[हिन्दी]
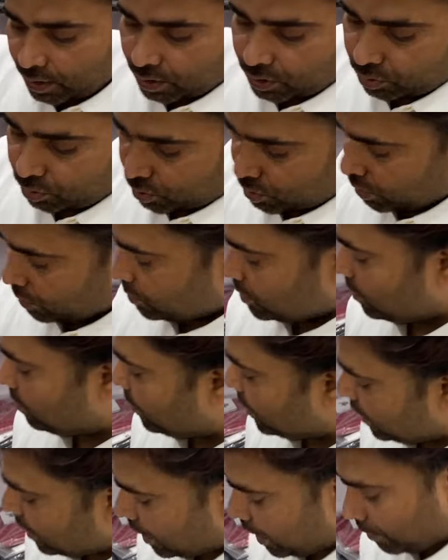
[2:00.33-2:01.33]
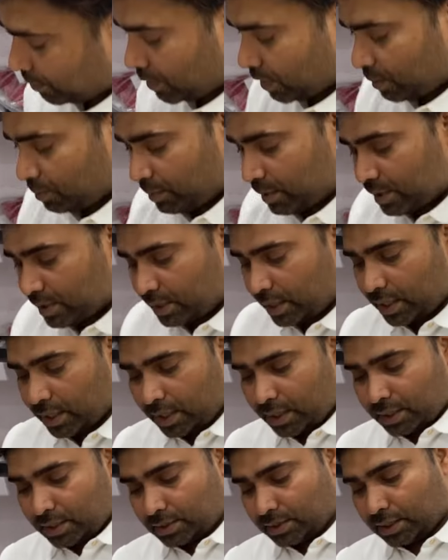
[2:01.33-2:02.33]
तो सबसे पहले आप तक मिल
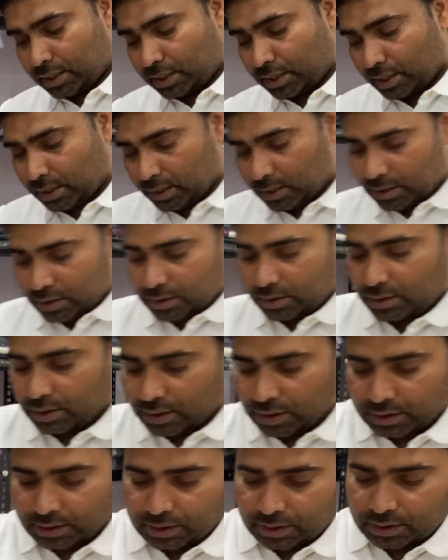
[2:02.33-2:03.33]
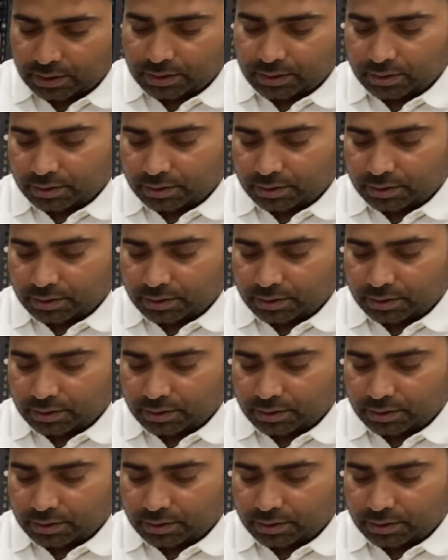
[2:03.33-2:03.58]
सके ये देखिए